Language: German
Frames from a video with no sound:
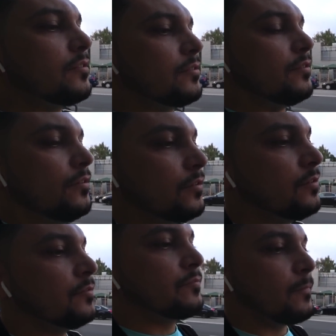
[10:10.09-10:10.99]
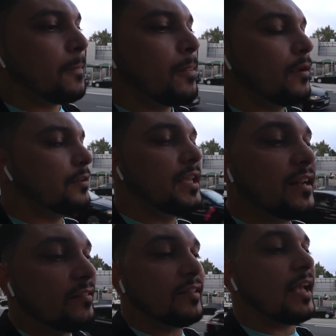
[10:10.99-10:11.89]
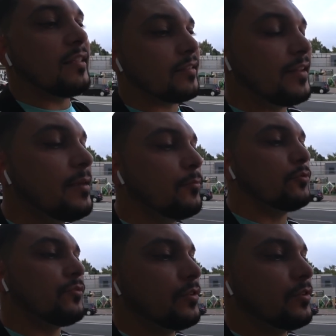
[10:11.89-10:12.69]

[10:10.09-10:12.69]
äh, jeder hat sein eigenes Leben und